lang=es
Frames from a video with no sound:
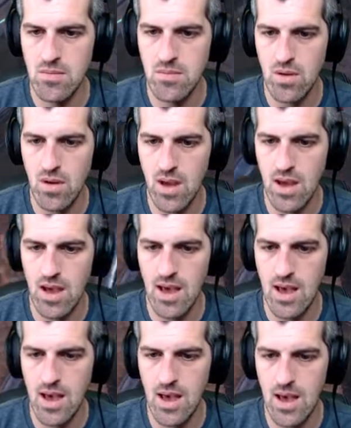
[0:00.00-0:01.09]

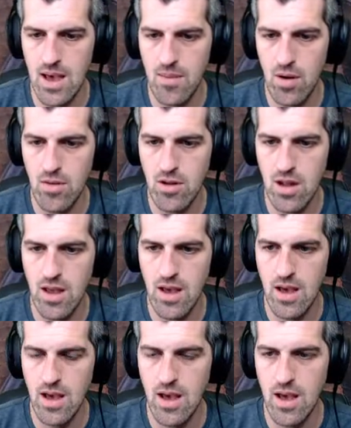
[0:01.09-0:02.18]
Porque por lo visto
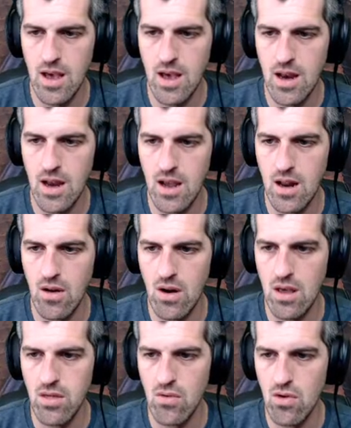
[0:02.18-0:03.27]
ayer Rick creo que le
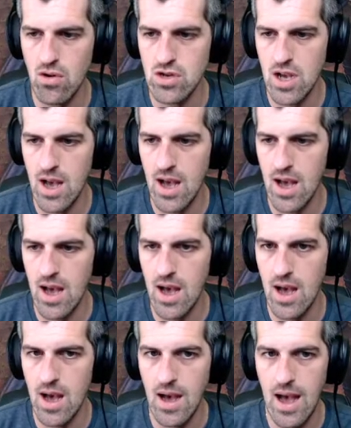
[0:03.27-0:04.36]
hizo un host
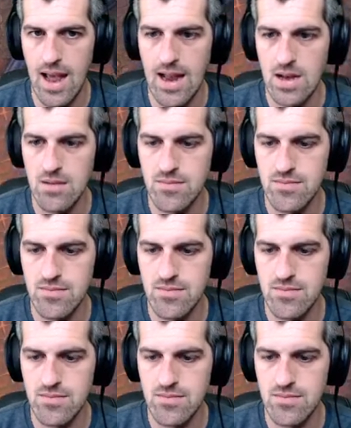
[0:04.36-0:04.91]
a, a él.